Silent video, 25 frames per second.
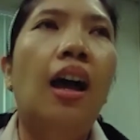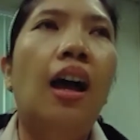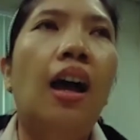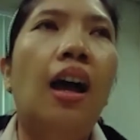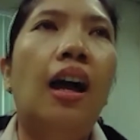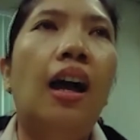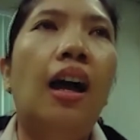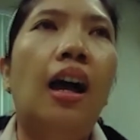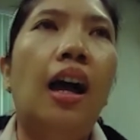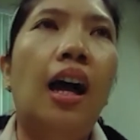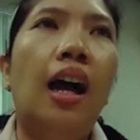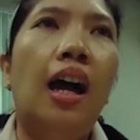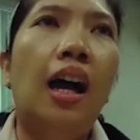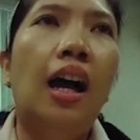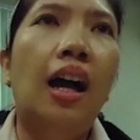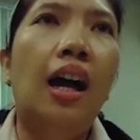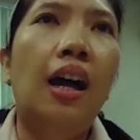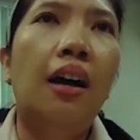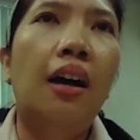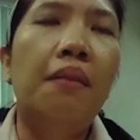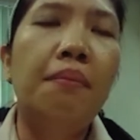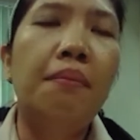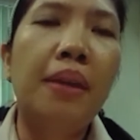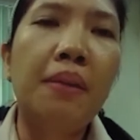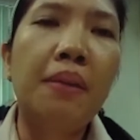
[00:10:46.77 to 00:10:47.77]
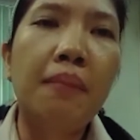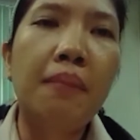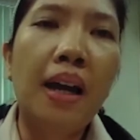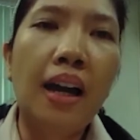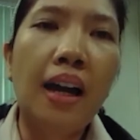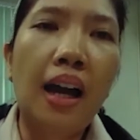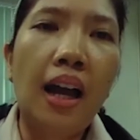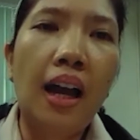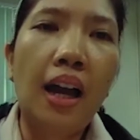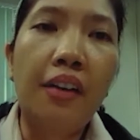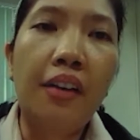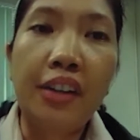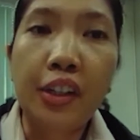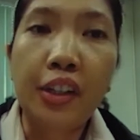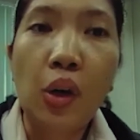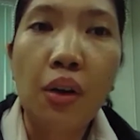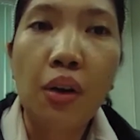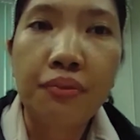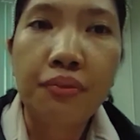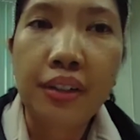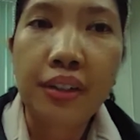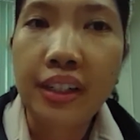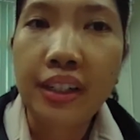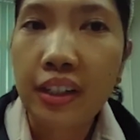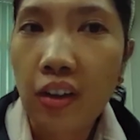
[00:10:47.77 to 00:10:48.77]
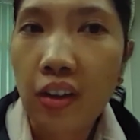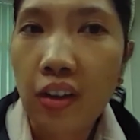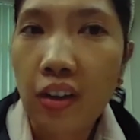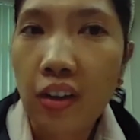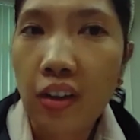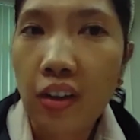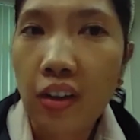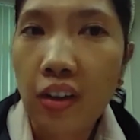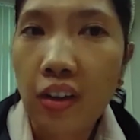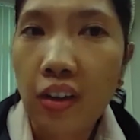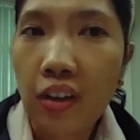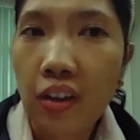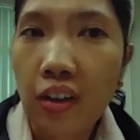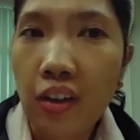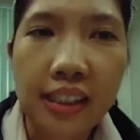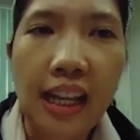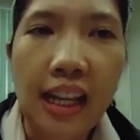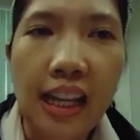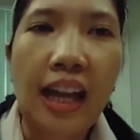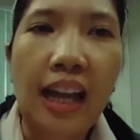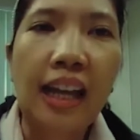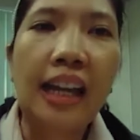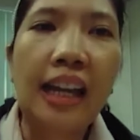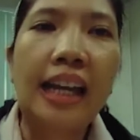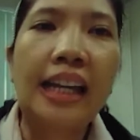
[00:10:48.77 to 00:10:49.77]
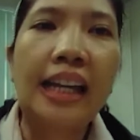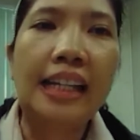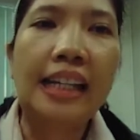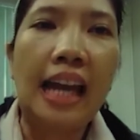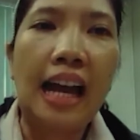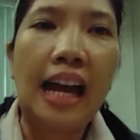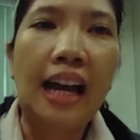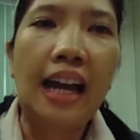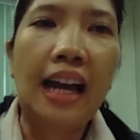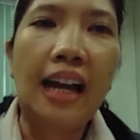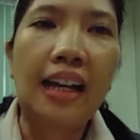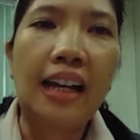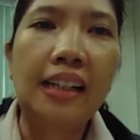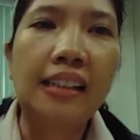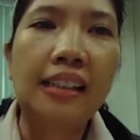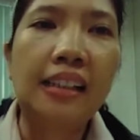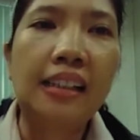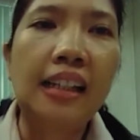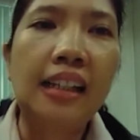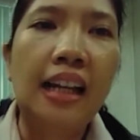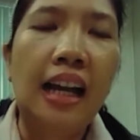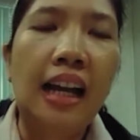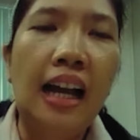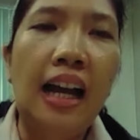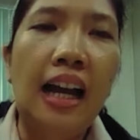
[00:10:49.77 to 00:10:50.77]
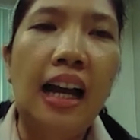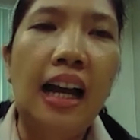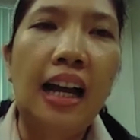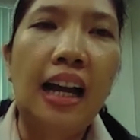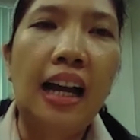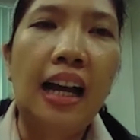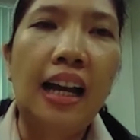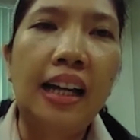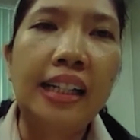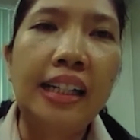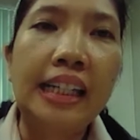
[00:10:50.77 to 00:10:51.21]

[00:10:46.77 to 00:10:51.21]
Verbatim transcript: uh, may mga recovery costs na kailangang uh,